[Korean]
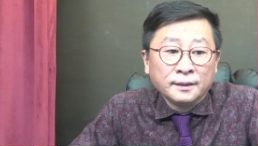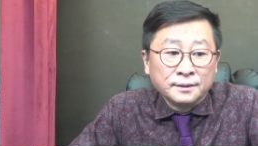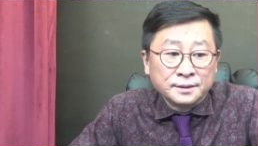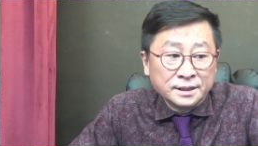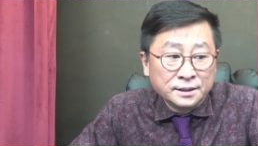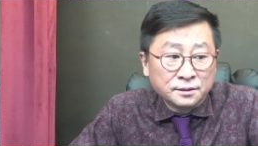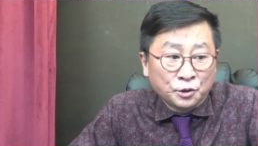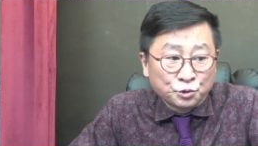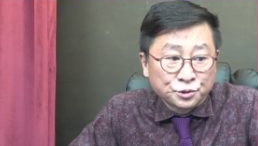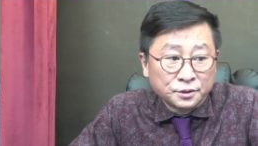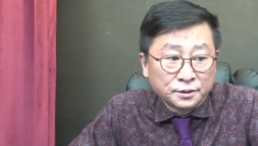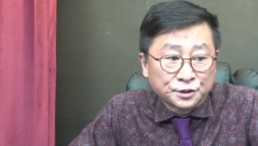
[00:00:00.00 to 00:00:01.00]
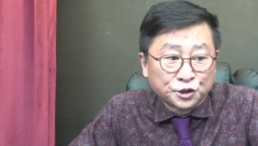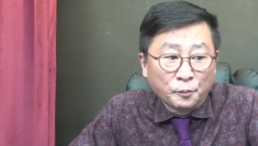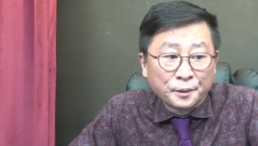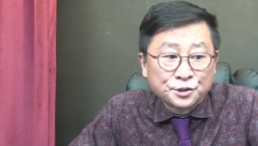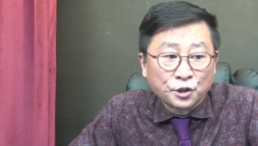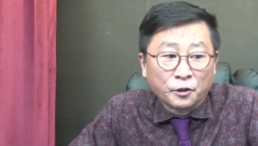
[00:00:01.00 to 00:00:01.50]
이 교수는
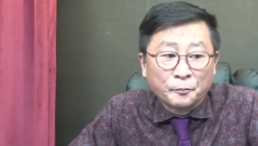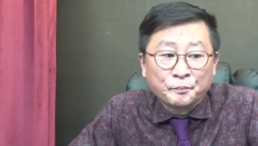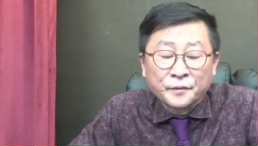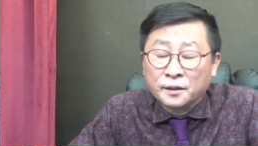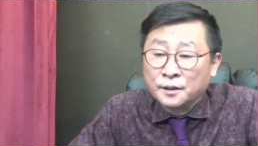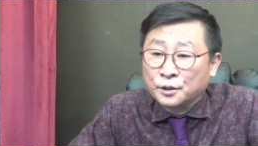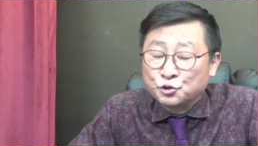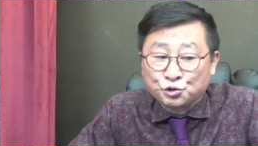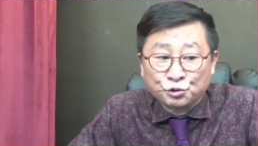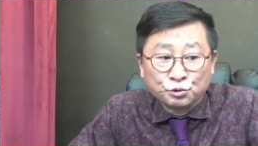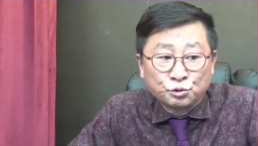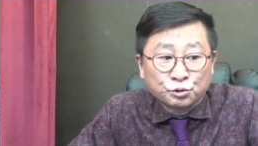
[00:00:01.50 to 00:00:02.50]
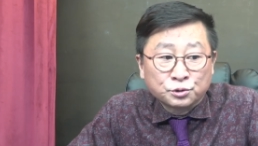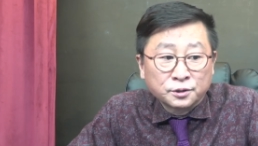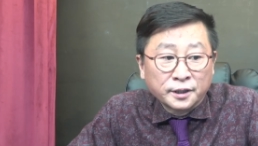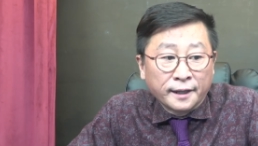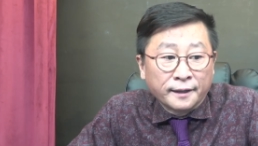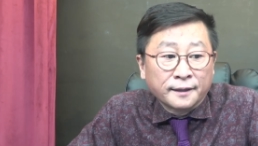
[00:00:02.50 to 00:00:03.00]
그러면서 중국
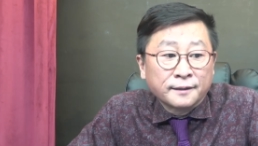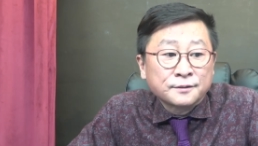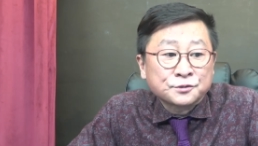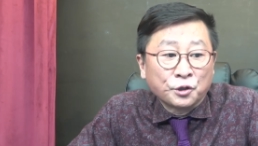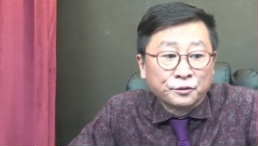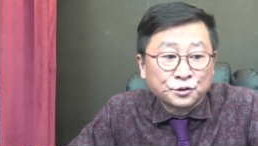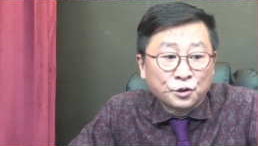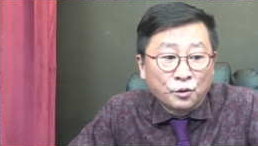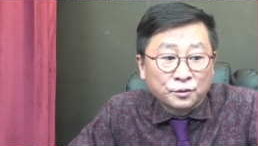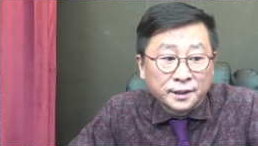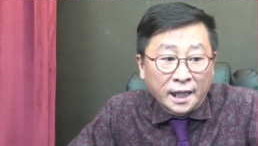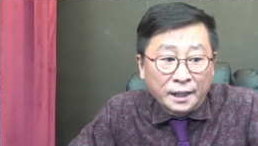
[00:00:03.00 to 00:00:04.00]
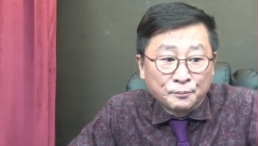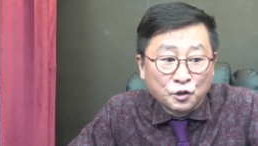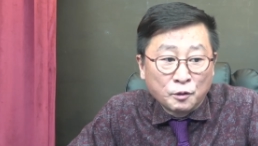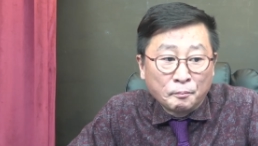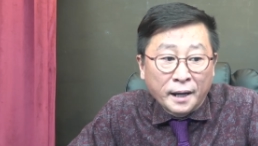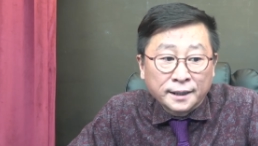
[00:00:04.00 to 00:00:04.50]
등의 선거 개입을
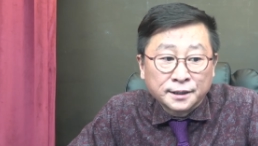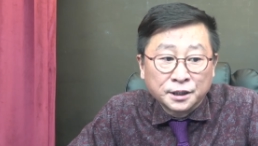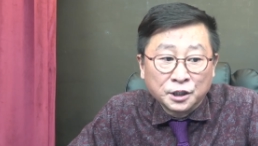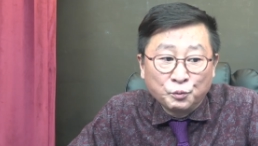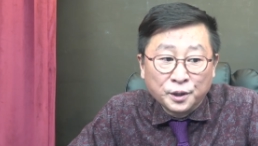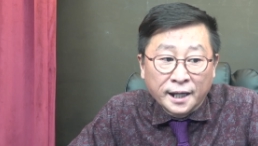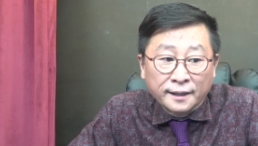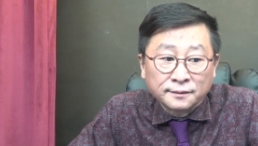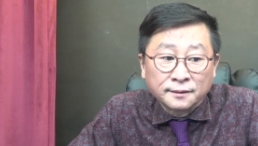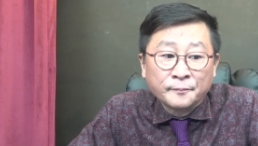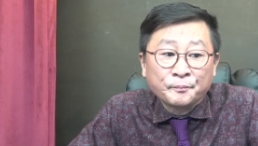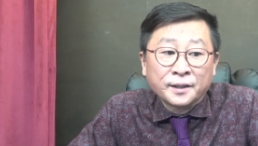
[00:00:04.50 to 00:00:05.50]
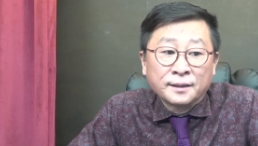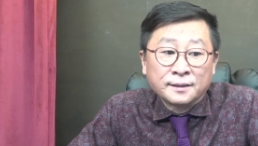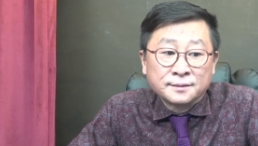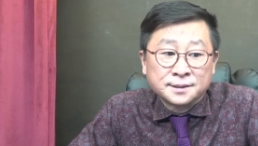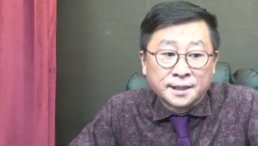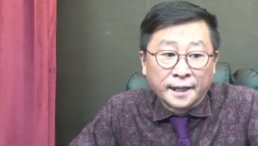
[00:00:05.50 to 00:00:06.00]
막기 위한
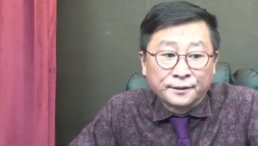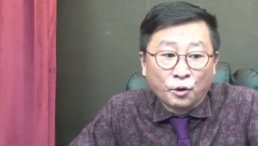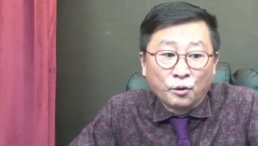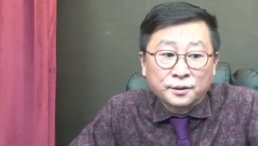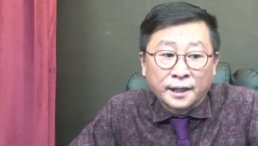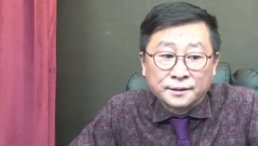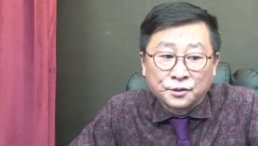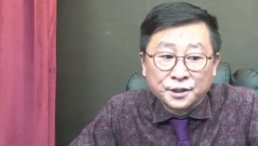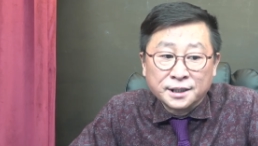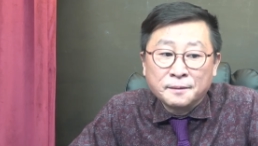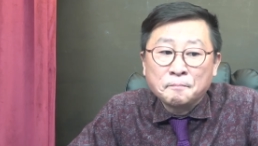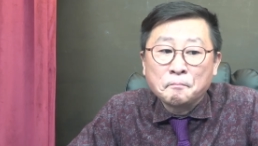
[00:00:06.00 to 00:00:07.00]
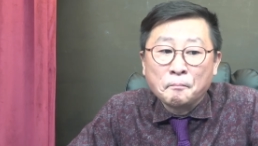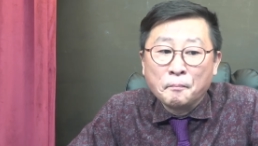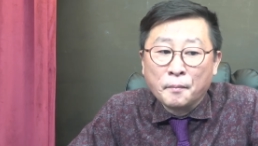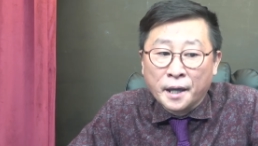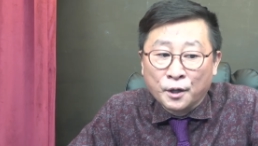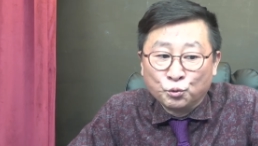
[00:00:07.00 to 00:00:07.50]
제도 개선이
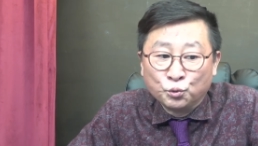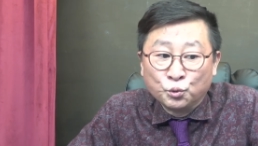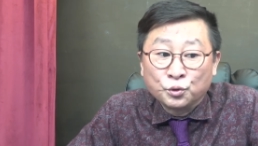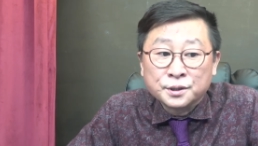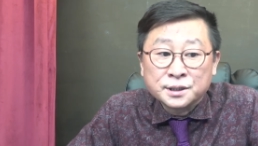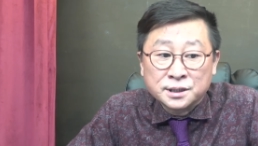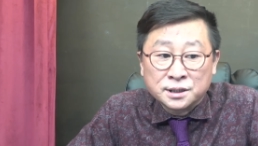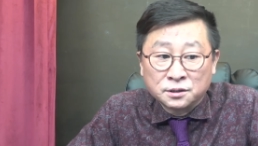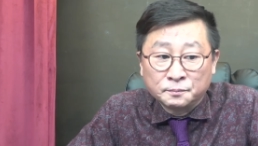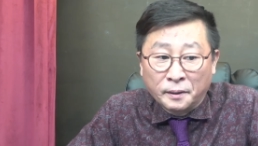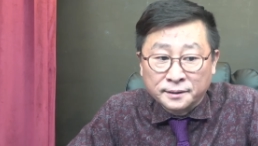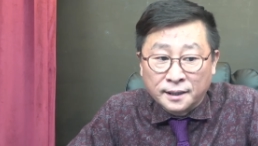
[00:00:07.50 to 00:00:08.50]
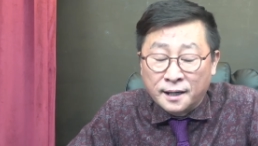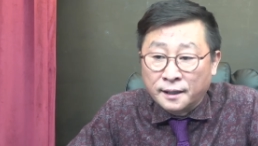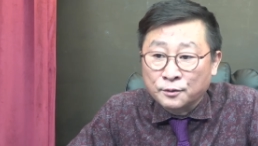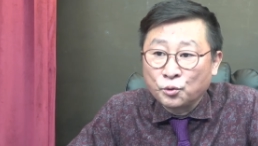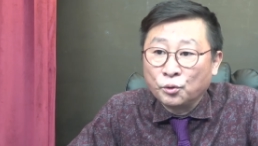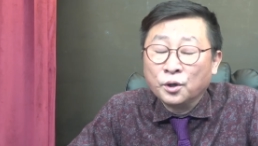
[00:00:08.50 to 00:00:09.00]
매우
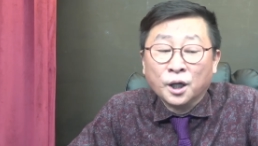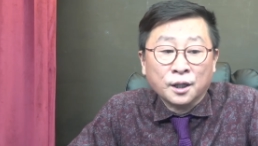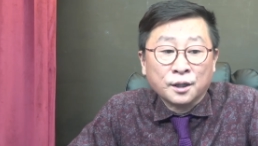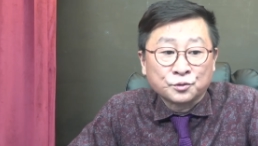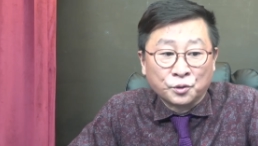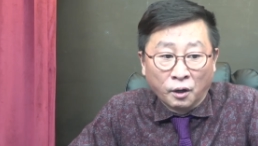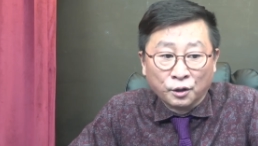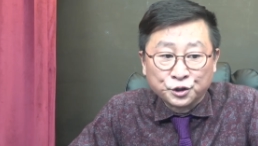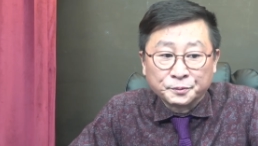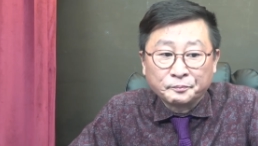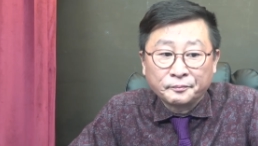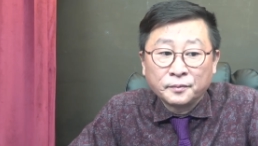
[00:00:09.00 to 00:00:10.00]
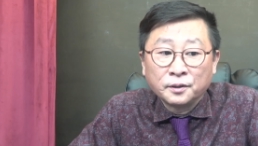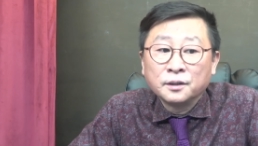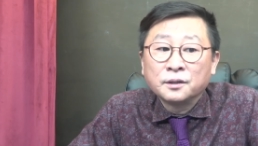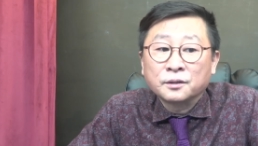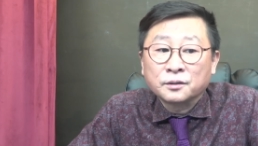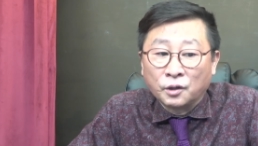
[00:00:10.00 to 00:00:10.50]
시급하다라고 거듭,
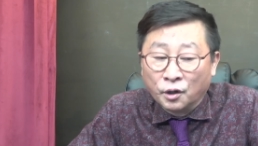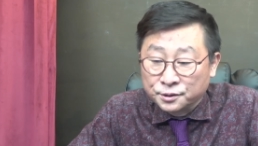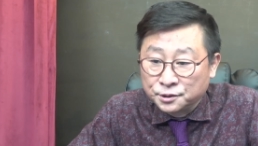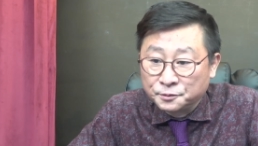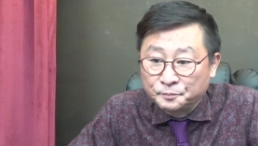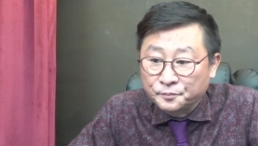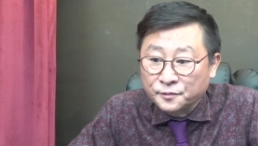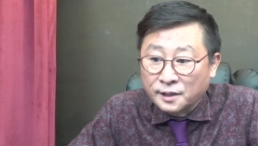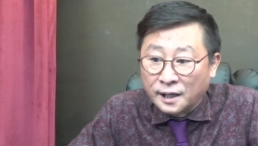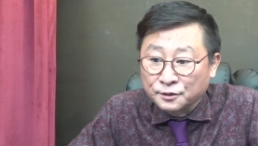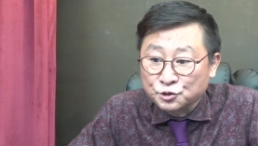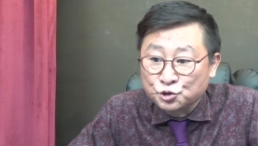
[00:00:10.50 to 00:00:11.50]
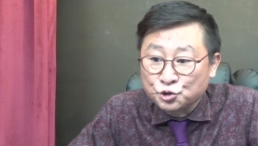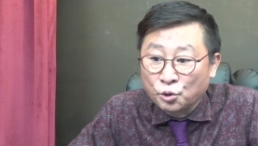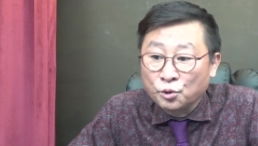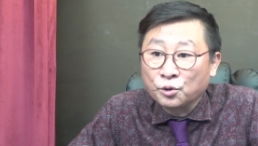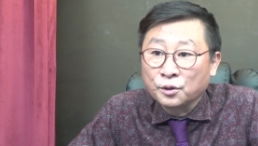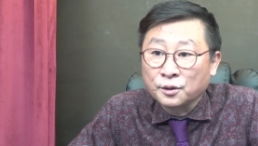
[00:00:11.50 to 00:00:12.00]
거듭
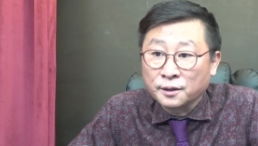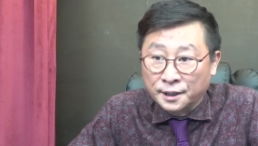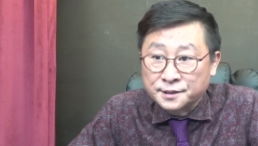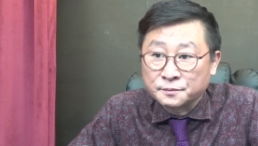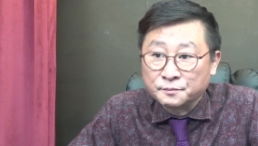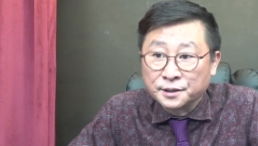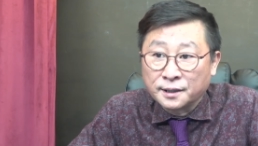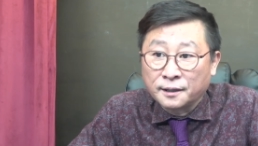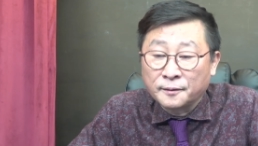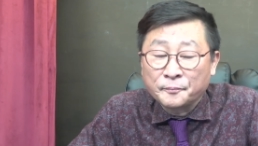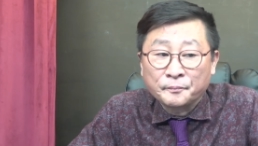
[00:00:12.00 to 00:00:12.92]
강조했습니다.